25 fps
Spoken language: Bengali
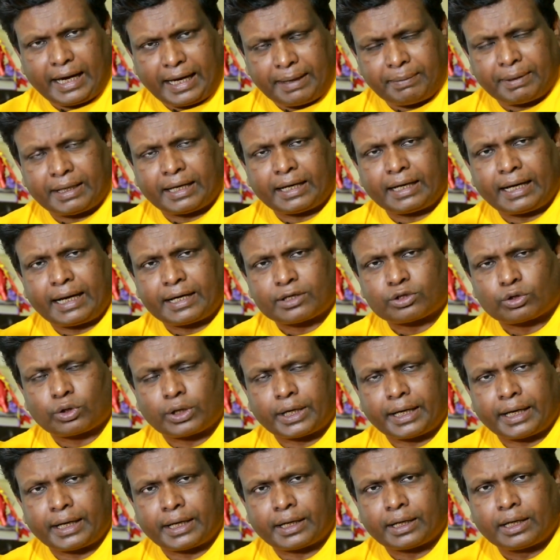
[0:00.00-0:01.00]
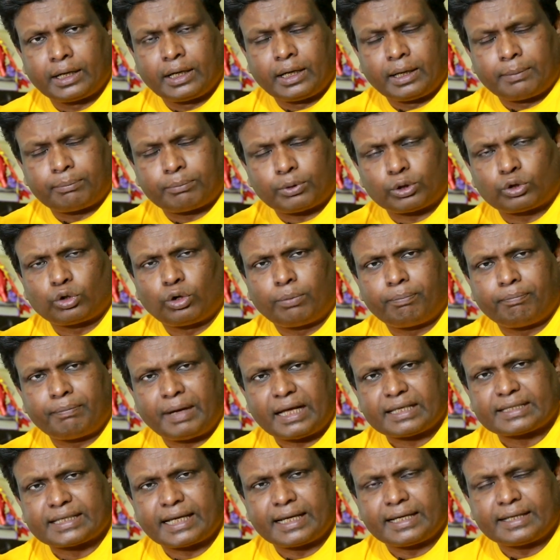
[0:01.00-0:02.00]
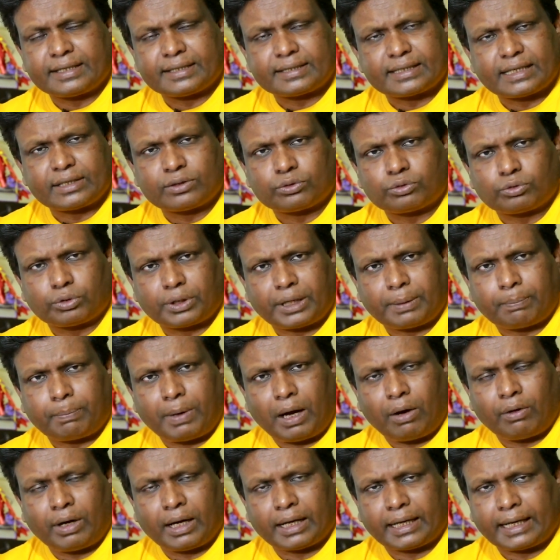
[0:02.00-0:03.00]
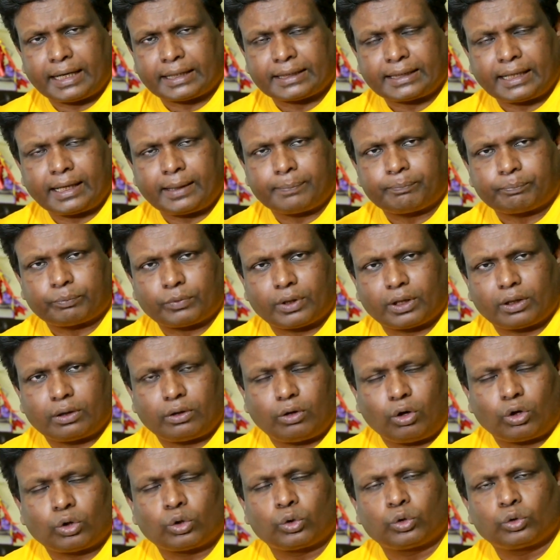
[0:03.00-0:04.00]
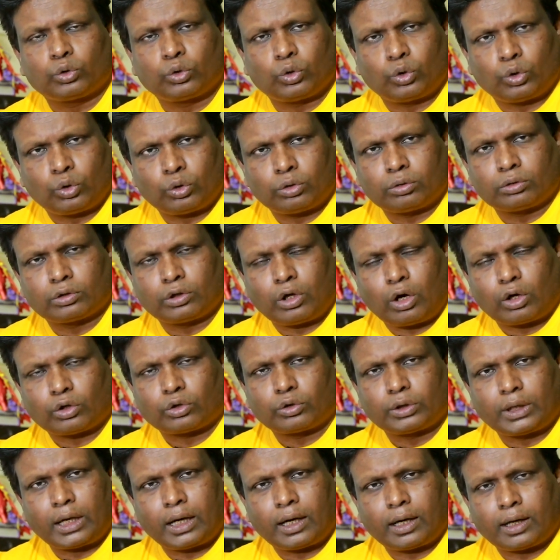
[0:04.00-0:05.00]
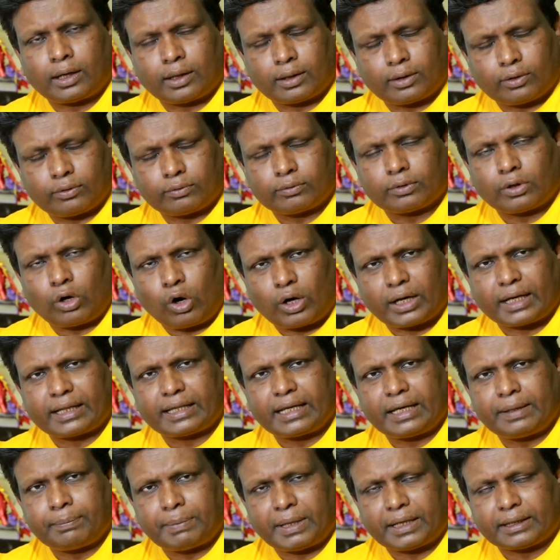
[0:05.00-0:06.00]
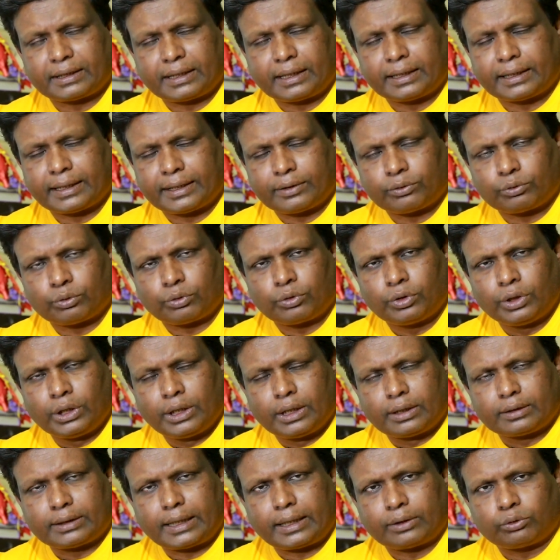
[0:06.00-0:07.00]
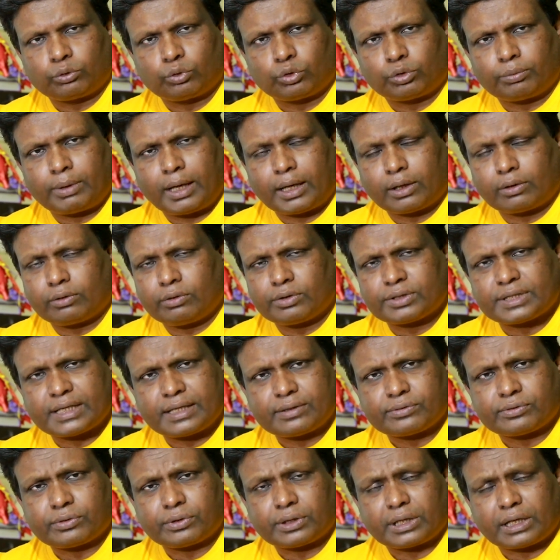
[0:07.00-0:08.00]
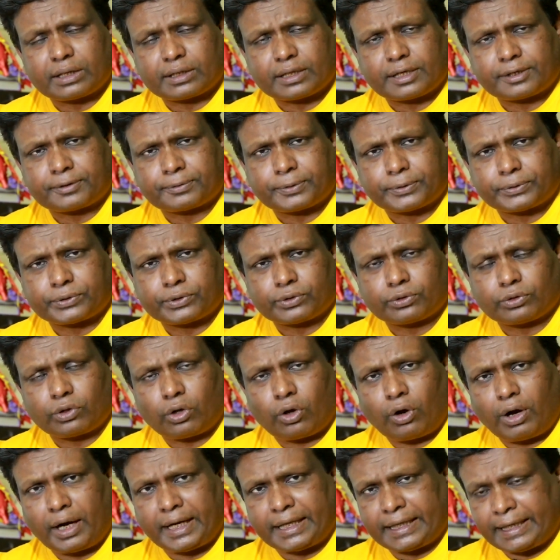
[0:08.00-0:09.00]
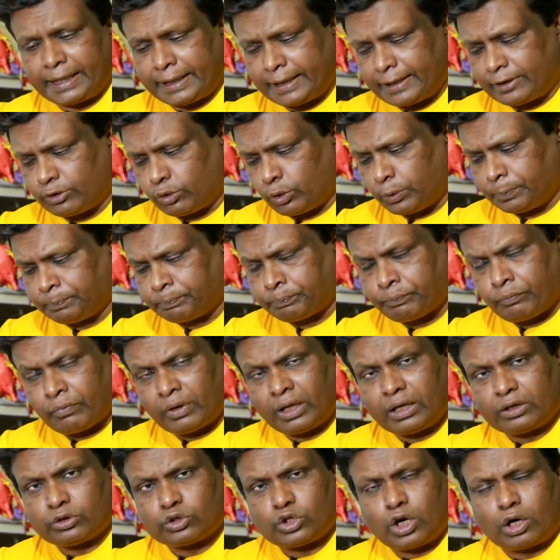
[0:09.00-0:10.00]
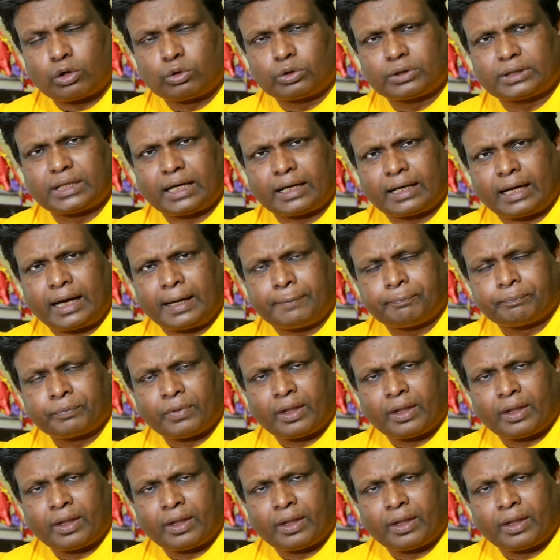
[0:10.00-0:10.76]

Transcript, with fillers: এবারের আসরের প্রথম ম্যাচেই সেঞ্চুরি পাওয়ার একটা অনন্য ঘটনা ঘটাতেই পারতেন কিন্তু তার দুর্ভাগ্য সেঞ্চুরিটা শেষ পর্যন্ত হয়নি কিন্তু যখন তারা